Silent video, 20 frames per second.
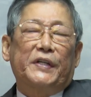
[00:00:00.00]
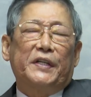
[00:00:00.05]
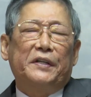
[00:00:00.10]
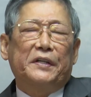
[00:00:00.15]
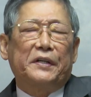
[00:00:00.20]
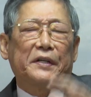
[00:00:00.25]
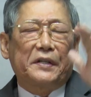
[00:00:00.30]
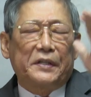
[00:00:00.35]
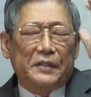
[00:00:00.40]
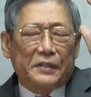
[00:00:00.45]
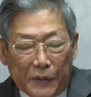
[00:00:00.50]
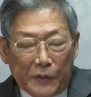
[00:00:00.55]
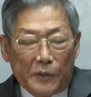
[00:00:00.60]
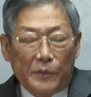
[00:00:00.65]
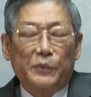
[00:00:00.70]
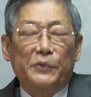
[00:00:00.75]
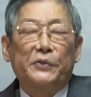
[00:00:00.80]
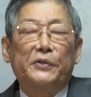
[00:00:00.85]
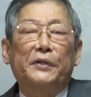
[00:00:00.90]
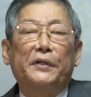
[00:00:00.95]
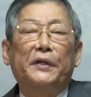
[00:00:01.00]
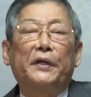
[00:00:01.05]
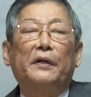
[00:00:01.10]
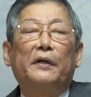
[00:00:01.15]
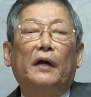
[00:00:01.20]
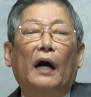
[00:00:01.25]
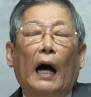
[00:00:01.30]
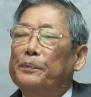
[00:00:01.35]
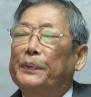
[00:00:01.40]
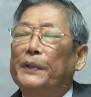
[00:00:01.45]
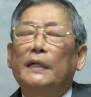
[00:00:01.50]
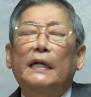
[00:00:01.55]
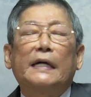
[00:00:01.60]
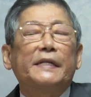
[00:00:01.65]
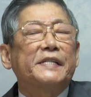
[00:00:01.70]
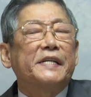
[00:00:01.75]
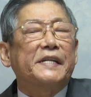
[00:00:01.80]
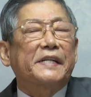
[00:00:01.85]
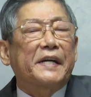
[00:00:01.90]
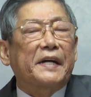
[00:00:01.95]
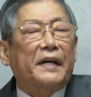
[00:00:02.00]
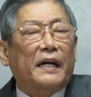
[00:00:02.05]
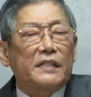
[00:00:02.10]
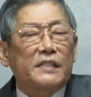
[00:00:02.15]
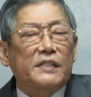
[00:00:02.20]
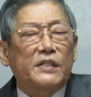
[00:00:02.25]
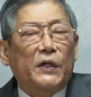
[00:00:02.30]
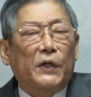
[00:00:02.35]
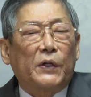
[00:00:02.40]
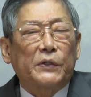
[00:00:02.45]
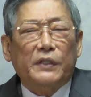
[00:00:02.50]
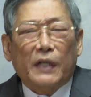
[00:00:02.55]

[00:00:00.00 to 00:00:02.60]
이거를 여러분들이 뻔한 얘기 같지요?